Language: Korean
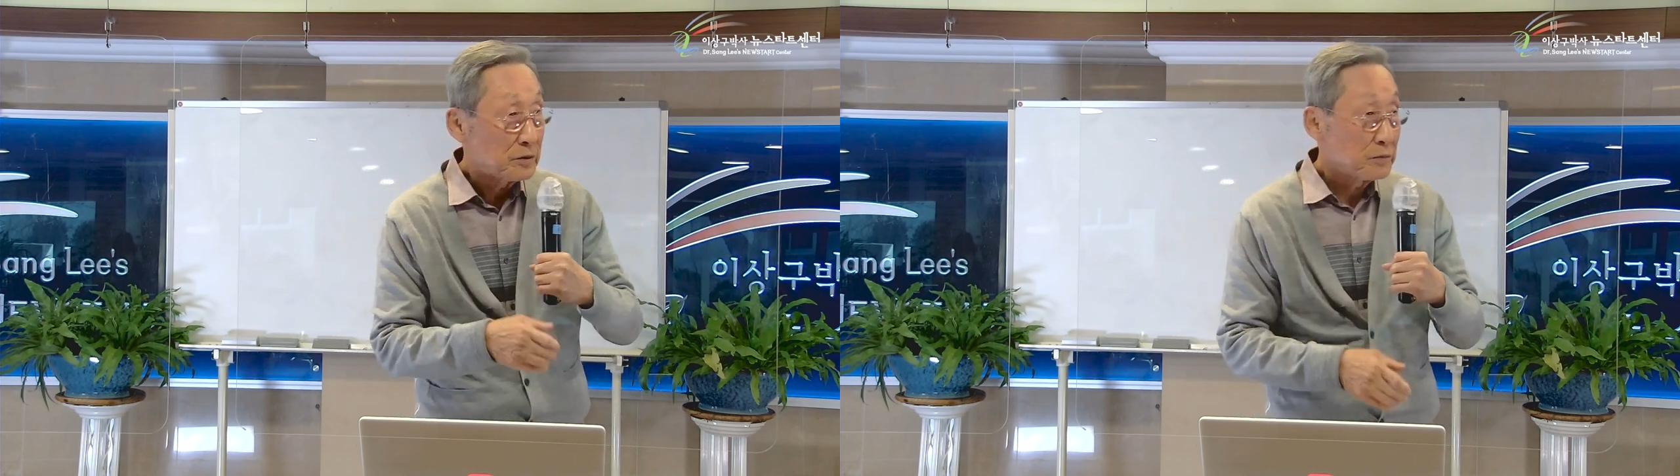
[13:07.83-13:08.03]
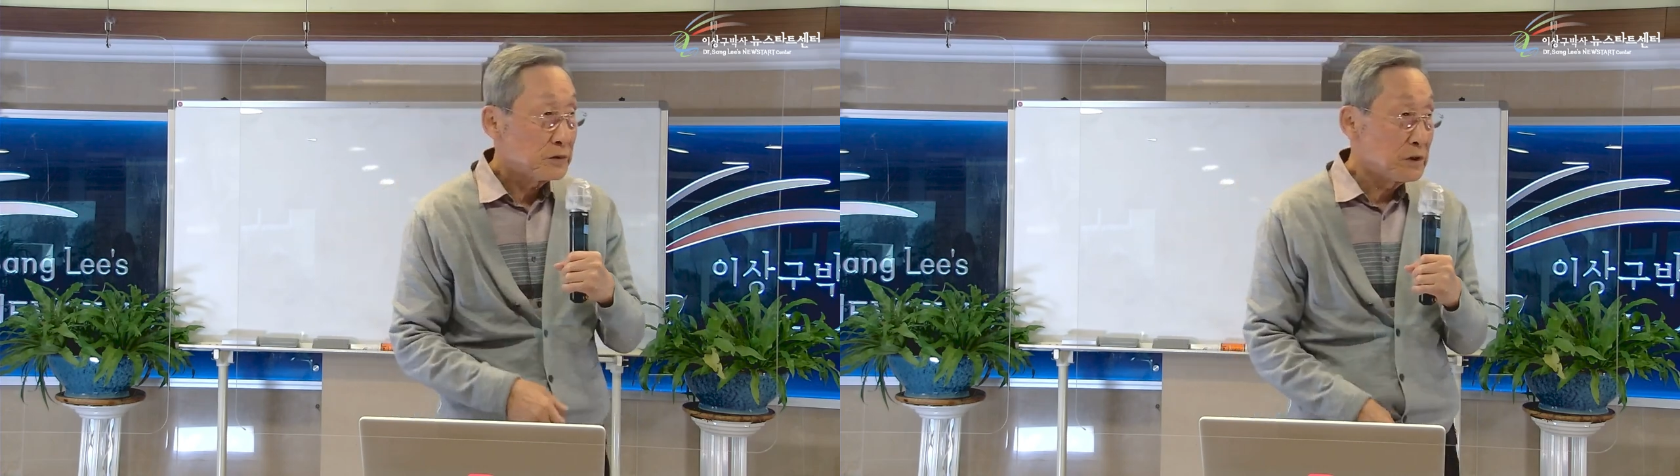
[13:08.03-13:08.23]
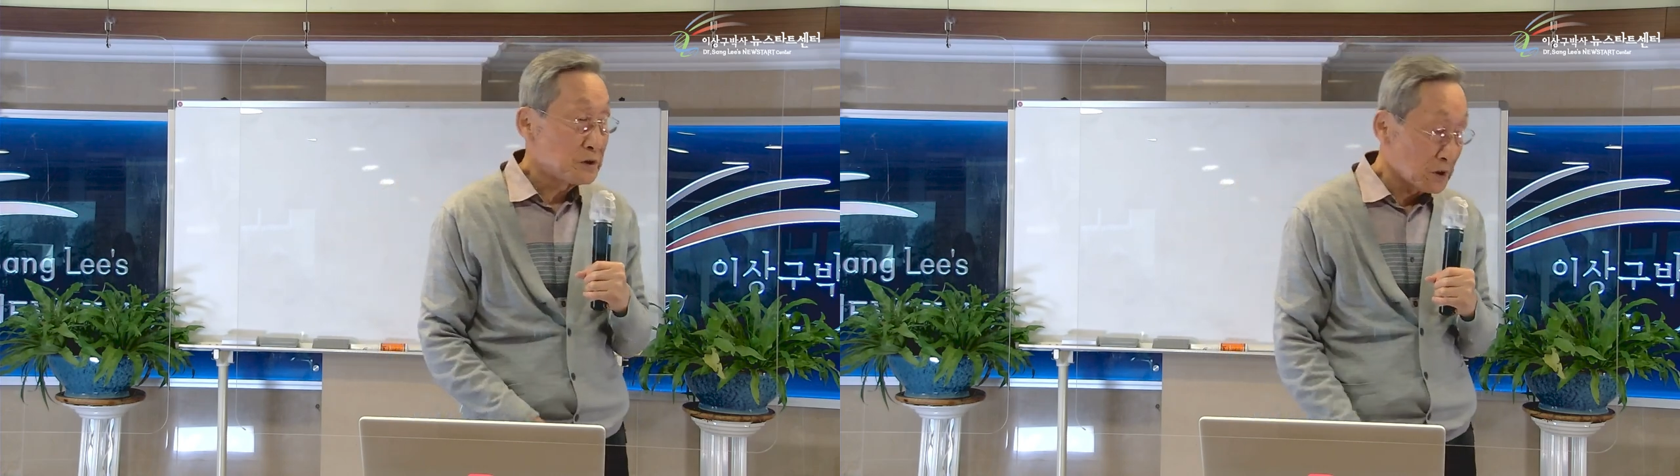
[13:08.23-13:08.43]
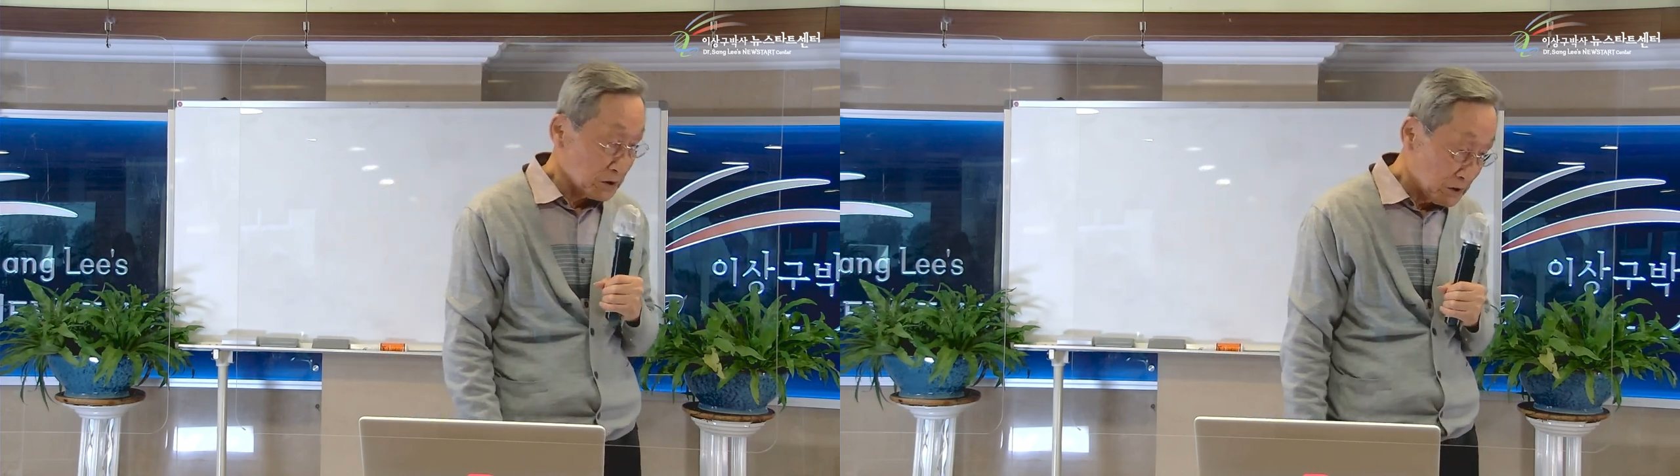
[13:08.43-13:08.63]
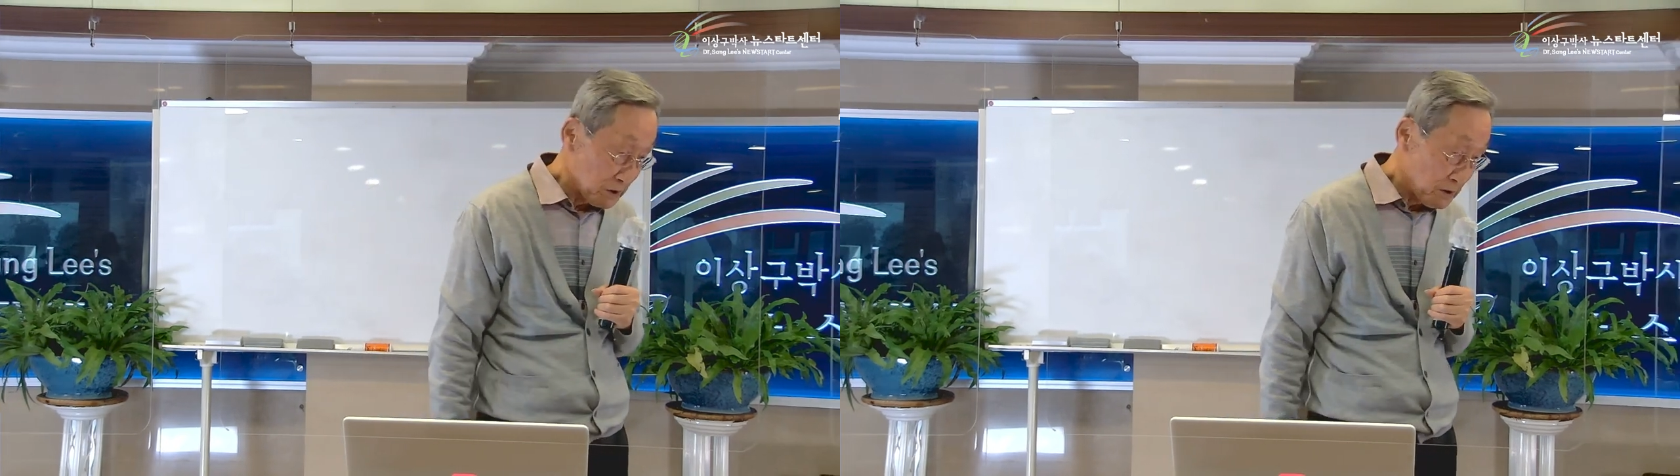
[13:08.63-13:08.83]

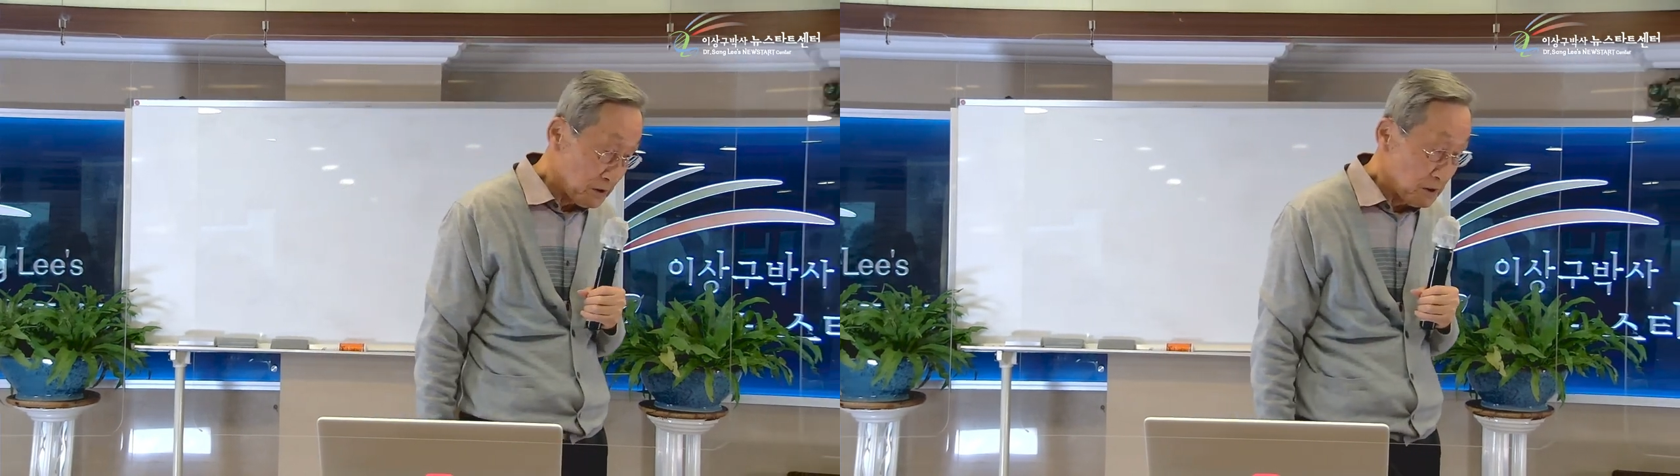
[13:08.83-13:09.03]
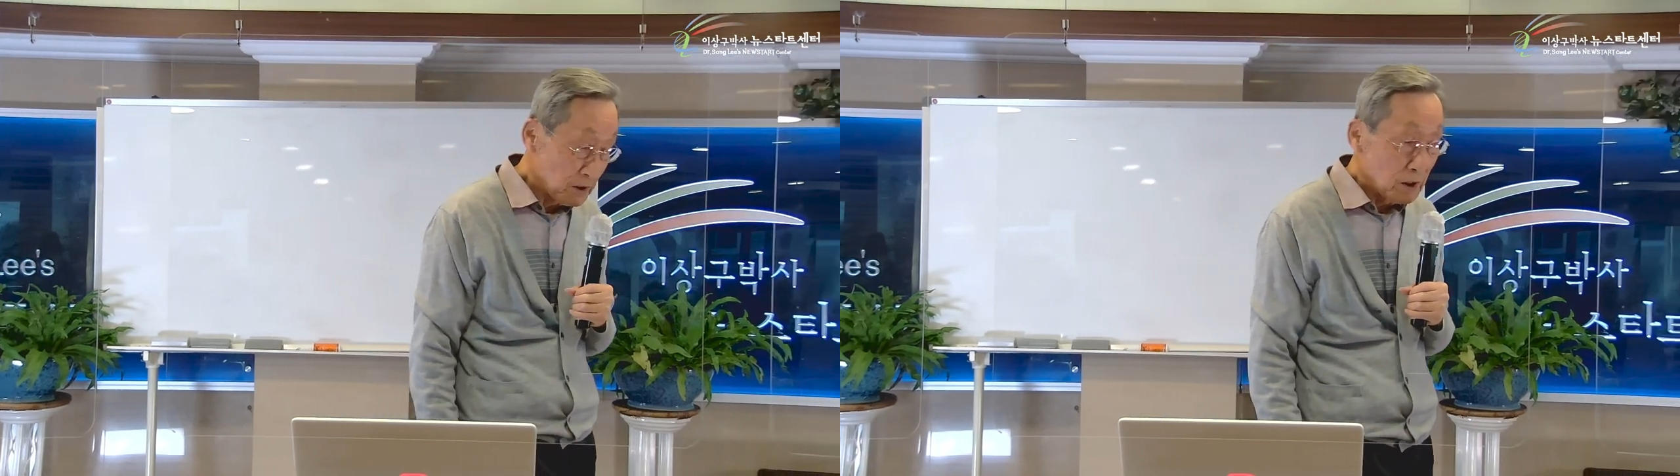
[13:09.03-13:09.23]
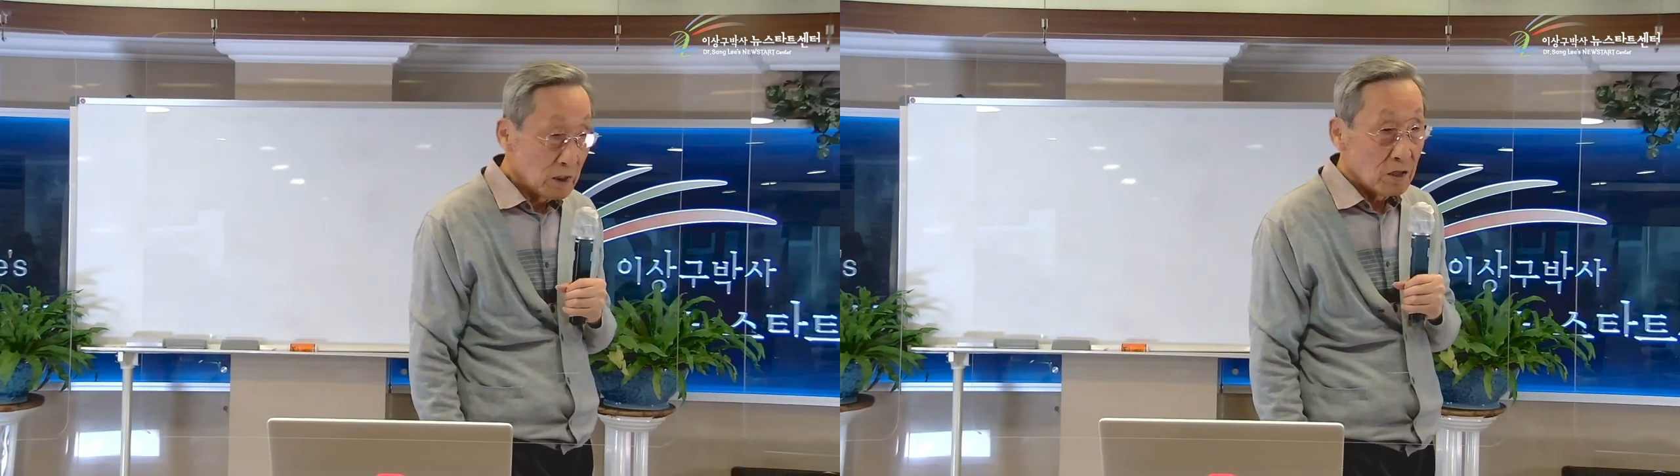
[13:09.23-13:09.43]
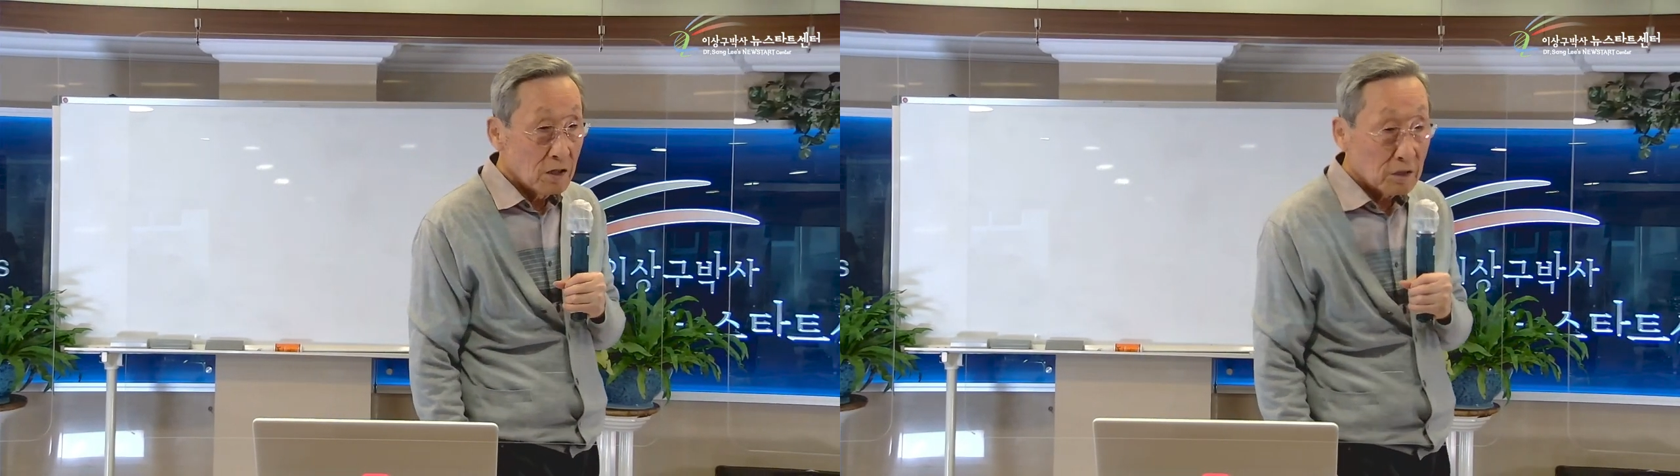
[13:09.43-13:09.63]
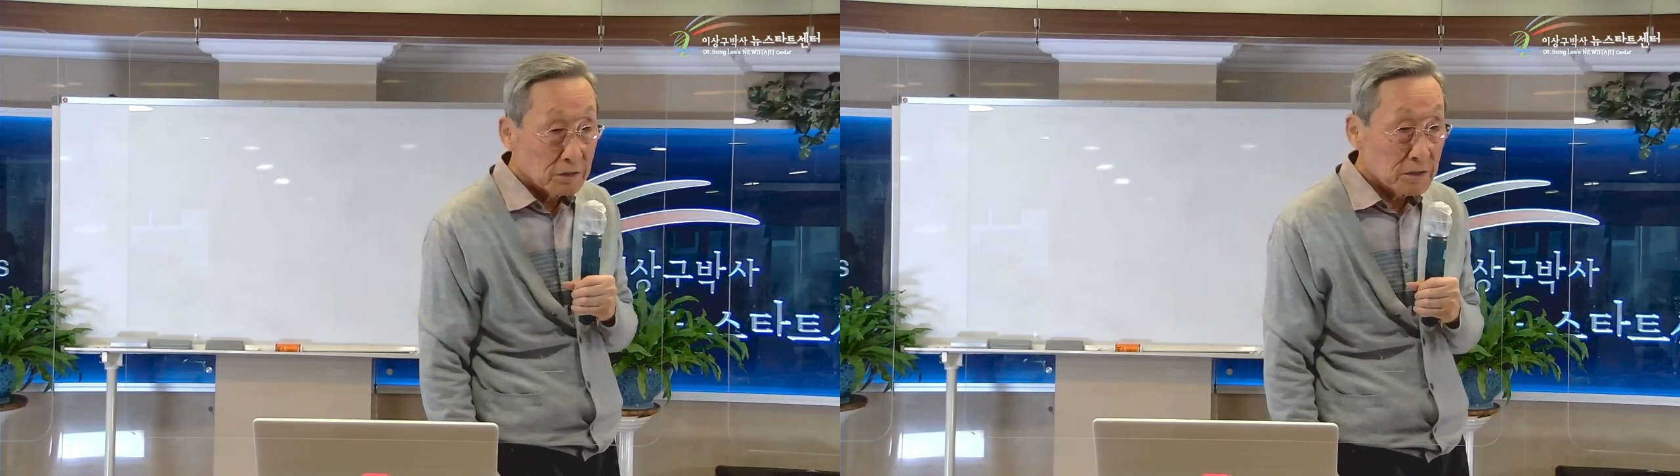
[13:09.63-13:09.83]
부딪혀서
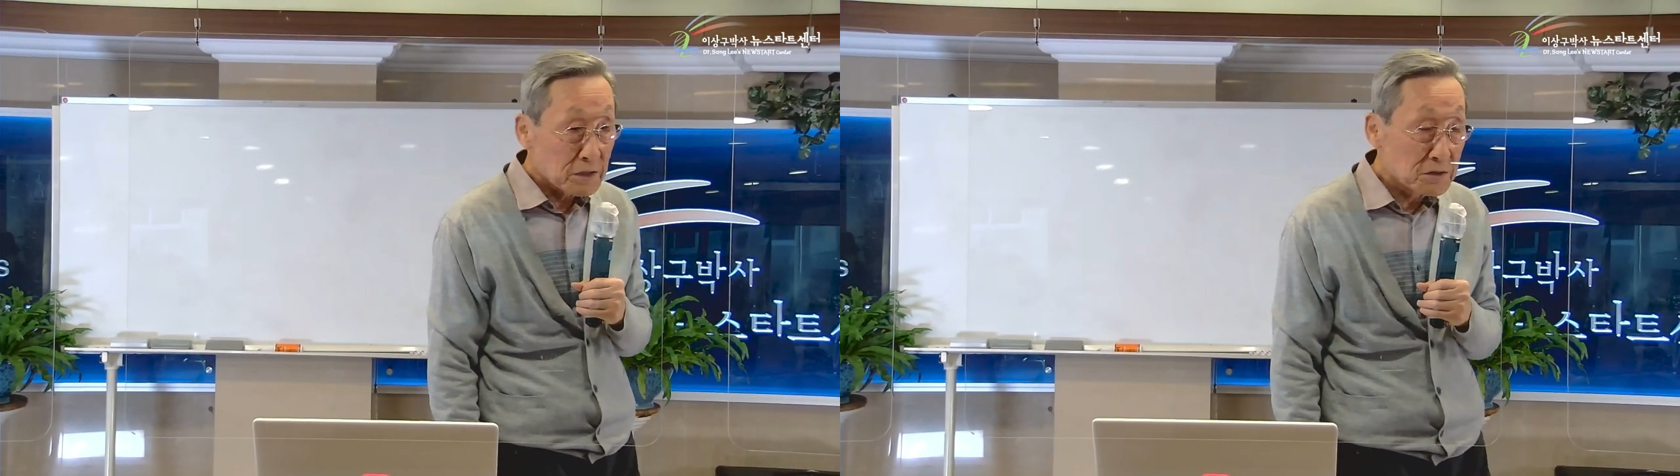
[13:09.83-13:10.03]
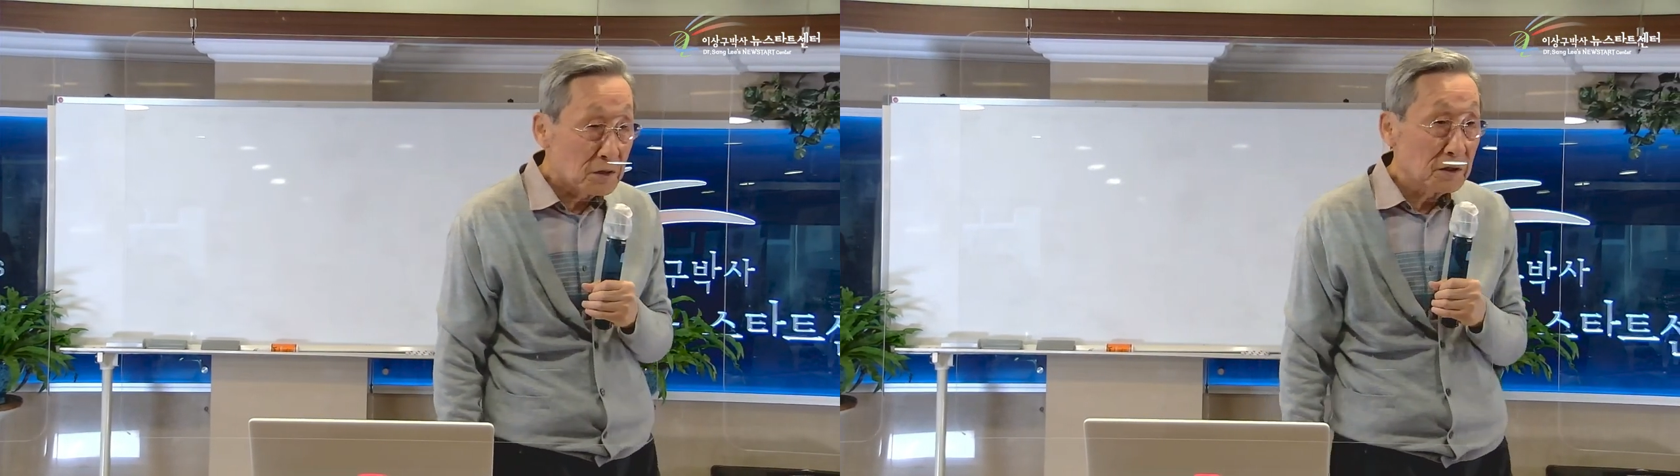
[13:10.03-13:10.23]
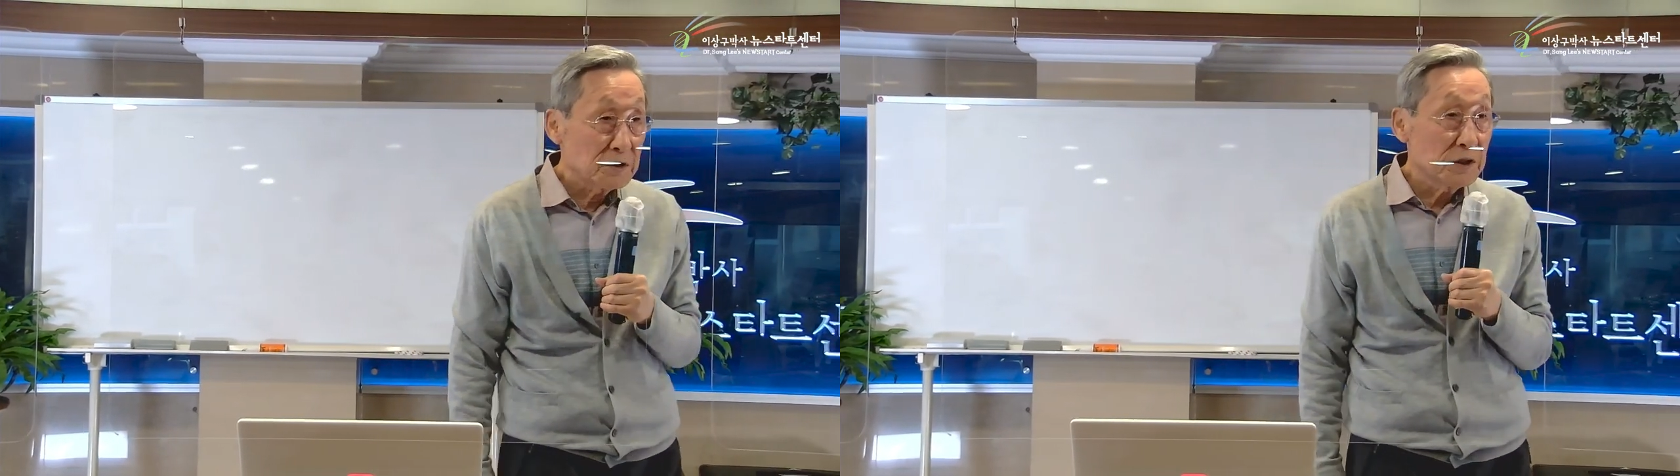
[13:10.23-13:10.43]
그래서